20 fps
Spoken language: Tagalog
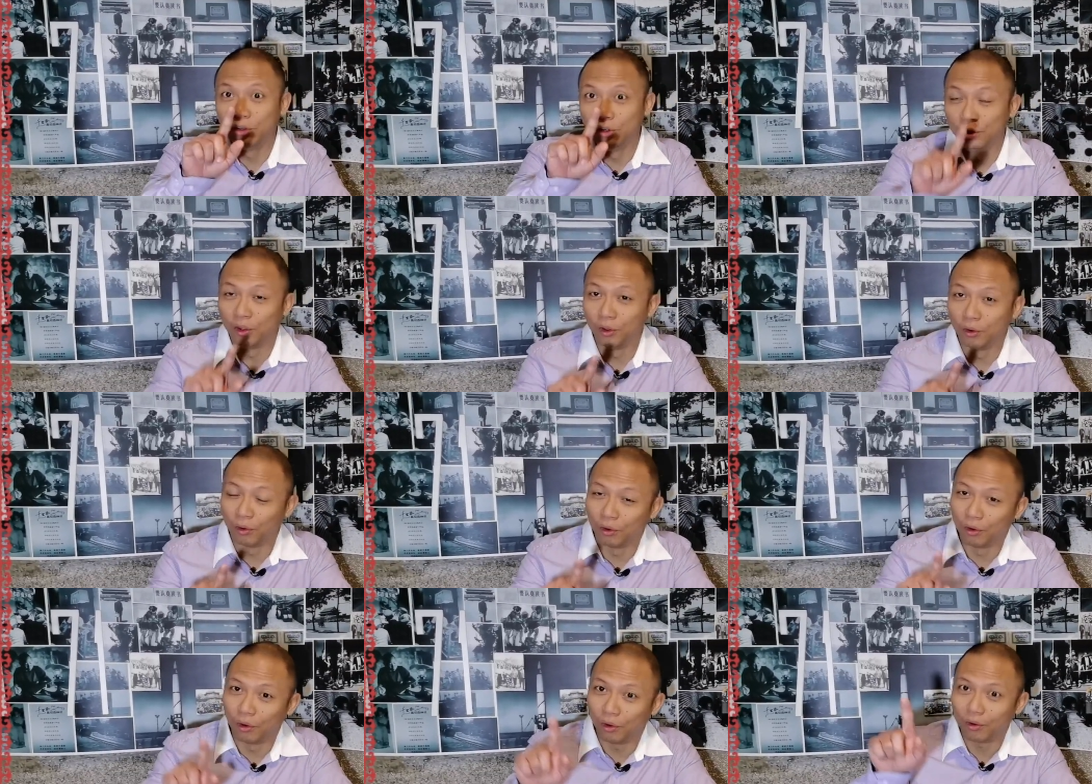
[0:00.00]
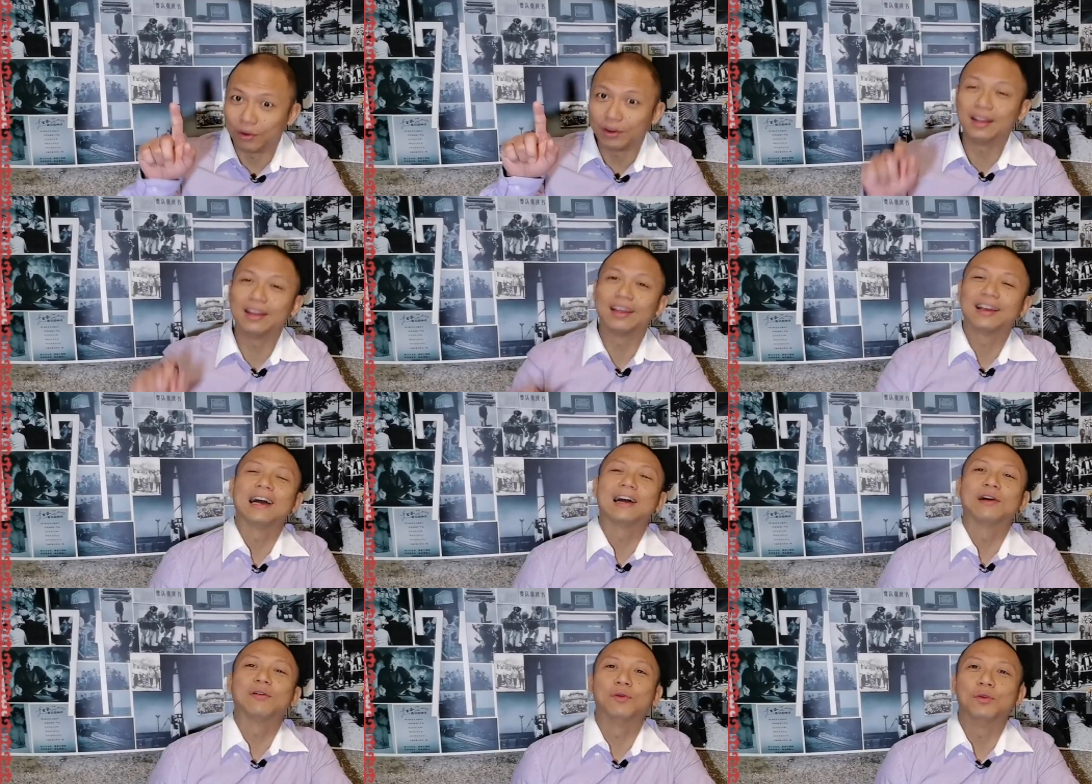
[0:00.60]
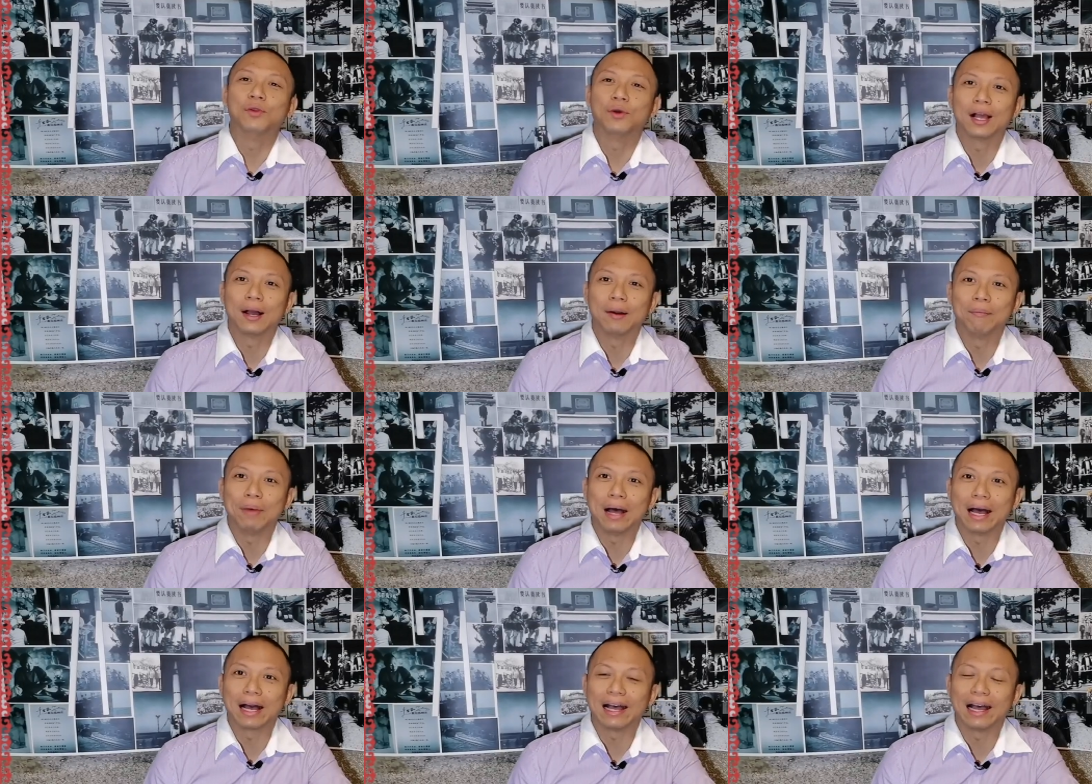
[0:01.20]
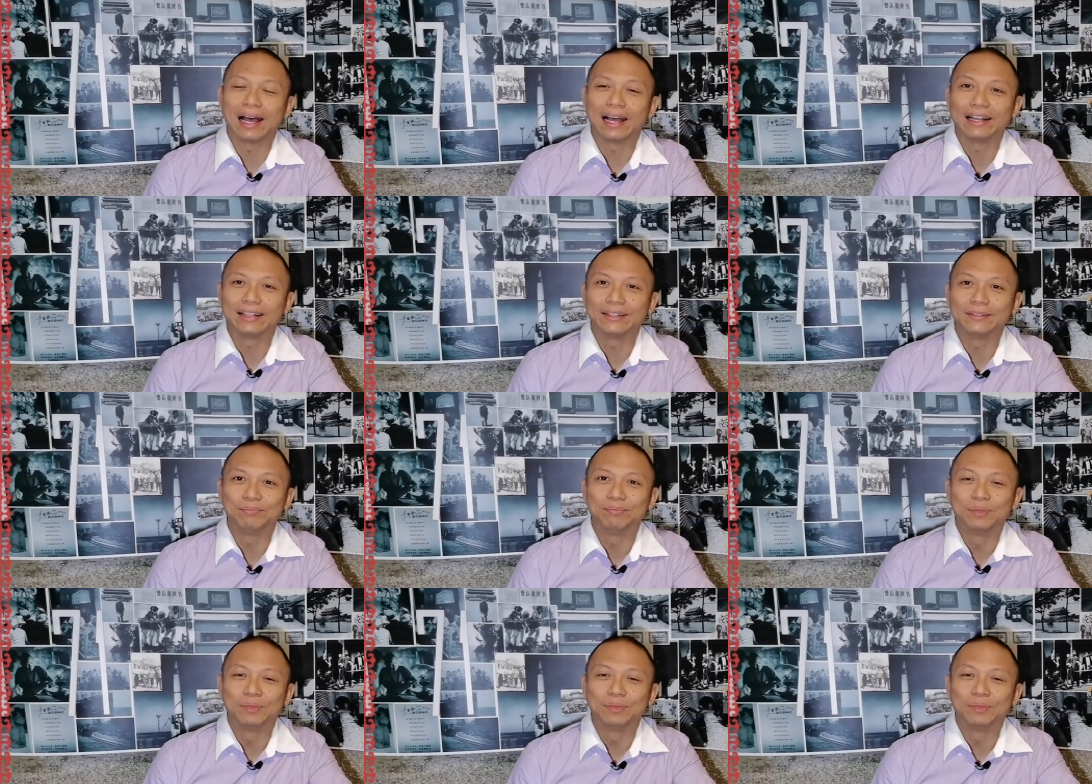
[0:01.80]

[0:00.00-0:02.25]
new na nangangahulog ang baka.